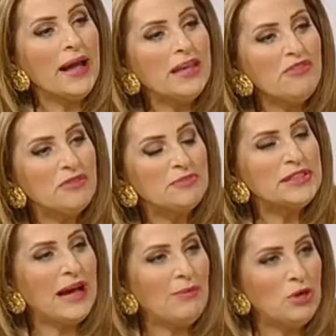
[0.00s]
كيف
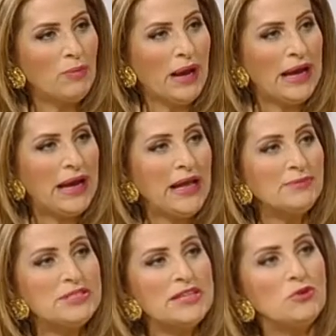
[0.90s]
بتتعاملوا معها
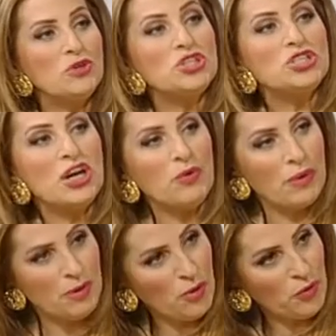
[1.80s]
هل بتستنوا يجي
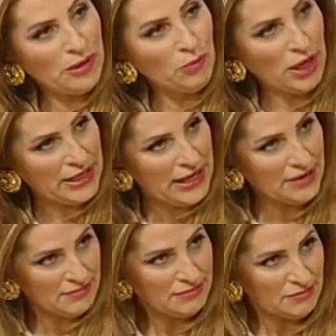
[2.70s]
شكوى من موقع
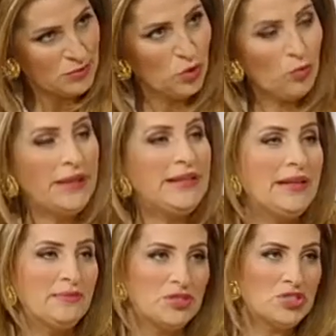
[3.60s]
معين
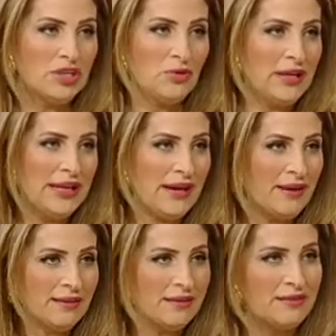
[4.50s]
وبعدين بتشتغلوا
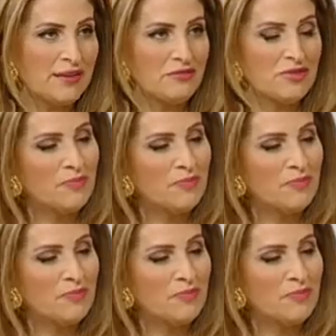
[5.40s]
عليها كيف